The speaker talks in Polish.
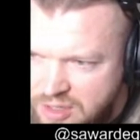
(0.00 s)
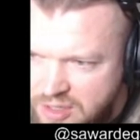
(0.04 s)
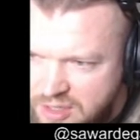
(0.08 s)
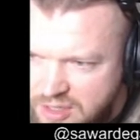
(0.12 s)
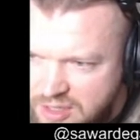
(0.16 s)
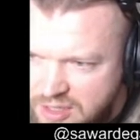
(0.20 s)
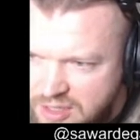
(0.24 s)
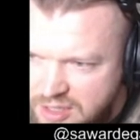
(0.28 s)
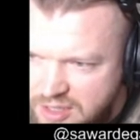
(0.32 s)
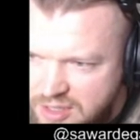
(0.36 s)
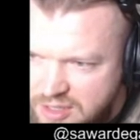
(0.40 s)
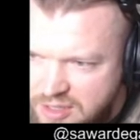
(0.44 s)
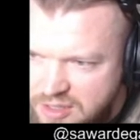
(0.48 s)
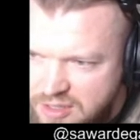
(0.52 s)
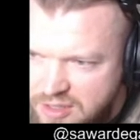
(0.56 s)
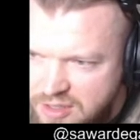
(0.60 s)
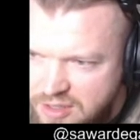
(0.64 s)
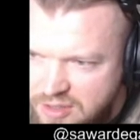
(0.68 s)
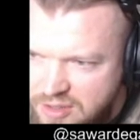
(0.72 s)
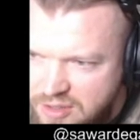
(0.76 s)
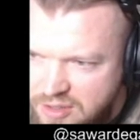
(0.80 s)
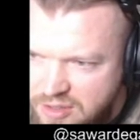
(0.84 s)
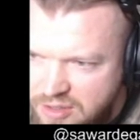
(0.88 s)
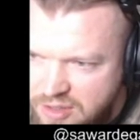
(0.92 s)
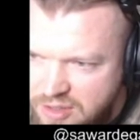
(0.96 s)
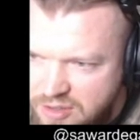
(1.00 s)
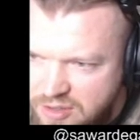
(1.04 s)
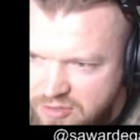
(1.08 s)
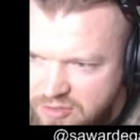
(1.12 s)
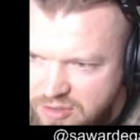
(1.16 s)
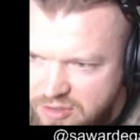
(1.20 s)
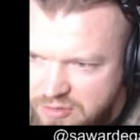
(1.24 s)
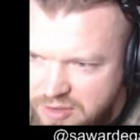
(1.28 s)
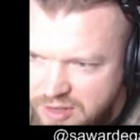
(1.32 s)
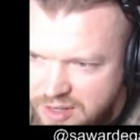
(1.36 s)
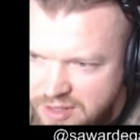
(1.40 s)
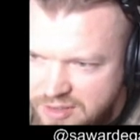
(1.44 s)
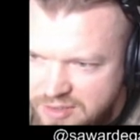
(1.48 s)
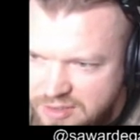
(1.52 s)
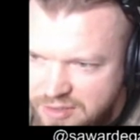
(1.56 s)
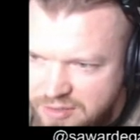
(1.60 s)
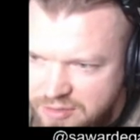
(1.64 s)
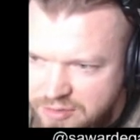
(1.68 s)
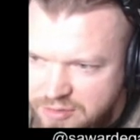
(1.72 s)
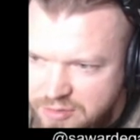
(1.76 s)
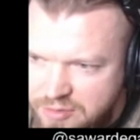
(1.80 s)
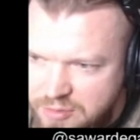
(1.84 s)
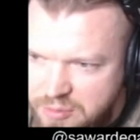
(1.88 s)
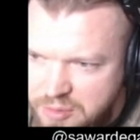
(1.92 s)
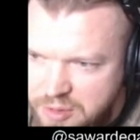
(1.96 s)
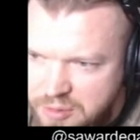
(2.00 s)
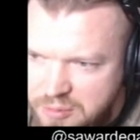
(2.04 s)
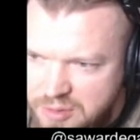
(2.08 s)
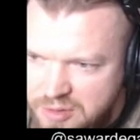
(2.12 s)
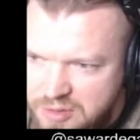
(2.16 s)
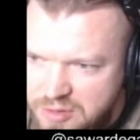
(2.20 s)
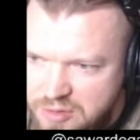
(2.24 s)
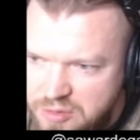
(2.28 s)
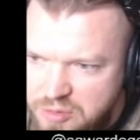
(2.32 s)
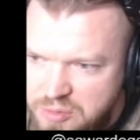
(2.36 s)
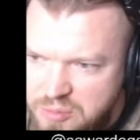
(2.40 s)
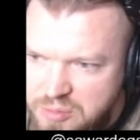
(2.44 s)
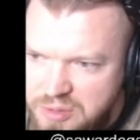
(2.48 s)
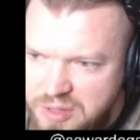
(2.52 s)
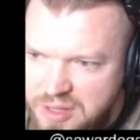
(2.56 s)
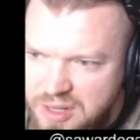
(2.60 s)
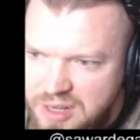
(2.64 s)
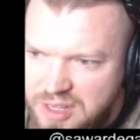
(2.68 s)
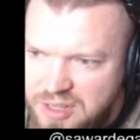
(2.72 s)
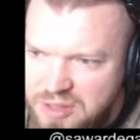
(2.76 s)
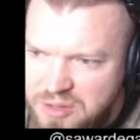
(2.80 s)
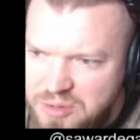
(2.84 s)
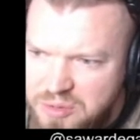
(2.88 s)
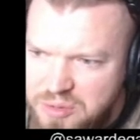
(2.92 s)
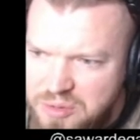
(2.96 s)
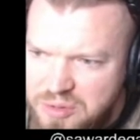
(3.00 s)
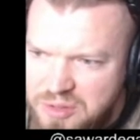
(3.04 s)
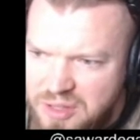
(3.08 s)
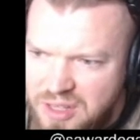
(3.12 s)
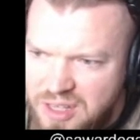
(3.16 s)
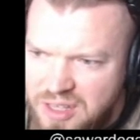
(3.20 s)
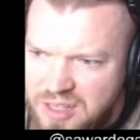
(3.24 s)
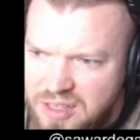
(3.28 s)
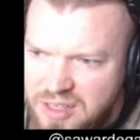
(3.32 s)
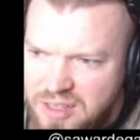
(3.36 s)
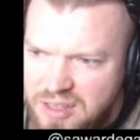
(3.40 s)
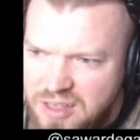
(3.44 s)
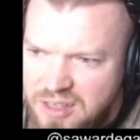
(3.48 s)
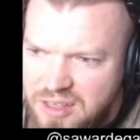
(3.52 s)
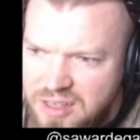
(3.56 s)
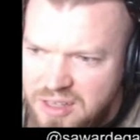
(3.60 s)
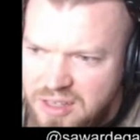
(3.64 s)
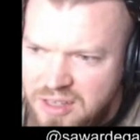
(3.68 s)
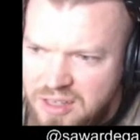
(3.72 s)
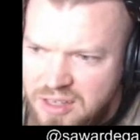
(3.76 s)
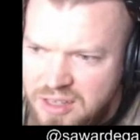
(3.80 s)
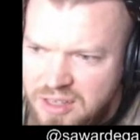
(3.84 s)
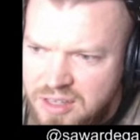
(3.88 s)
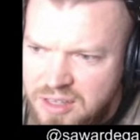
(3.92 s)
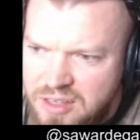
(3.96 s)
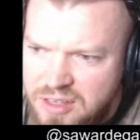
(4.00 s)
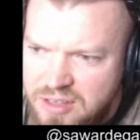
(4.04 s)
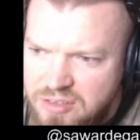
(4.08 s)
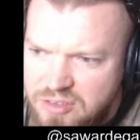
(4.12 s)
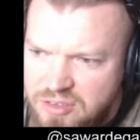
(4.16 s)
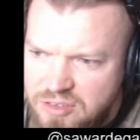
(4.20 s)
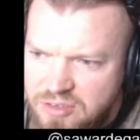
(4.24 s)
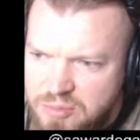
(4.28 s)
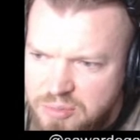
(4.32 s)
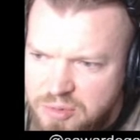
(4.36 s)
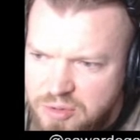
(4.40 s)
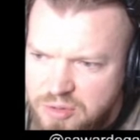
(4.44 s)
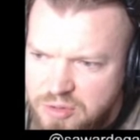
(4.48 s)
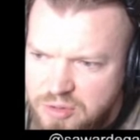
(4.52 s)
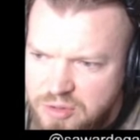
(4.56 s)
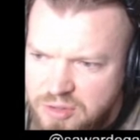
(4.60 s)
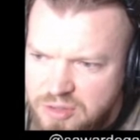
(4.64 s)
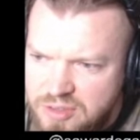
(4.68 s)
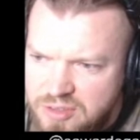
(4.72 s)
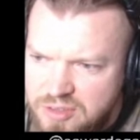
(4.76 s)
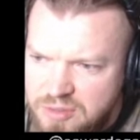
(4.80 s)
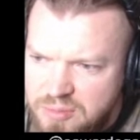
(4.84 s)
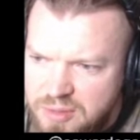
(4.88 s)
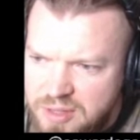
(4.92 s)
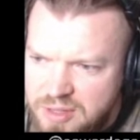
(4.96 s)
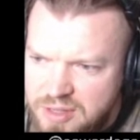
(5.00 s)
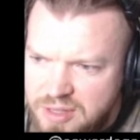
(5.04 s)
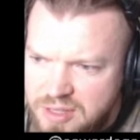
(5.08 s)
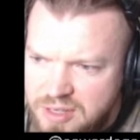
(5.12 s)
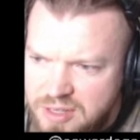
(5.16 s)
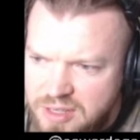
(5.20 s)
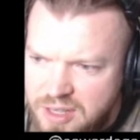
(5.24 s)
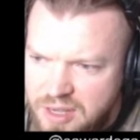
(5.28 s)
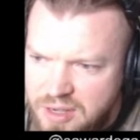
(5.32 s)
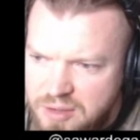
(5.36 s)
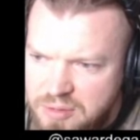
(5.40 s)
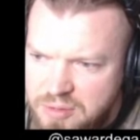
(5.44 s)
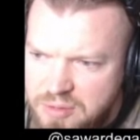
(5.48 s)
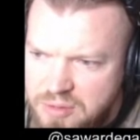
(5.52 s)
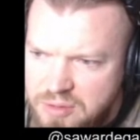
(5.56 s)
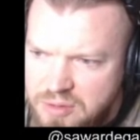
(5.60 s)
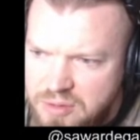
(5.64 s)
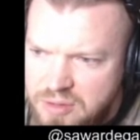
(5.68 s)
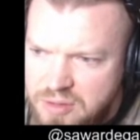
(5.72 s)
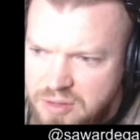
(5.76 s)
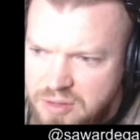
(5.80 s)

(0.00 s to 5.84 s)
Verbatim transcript: i jedynie jeszcze wraca w moment Dubiela tutaj gdzieś pod koniec materiału.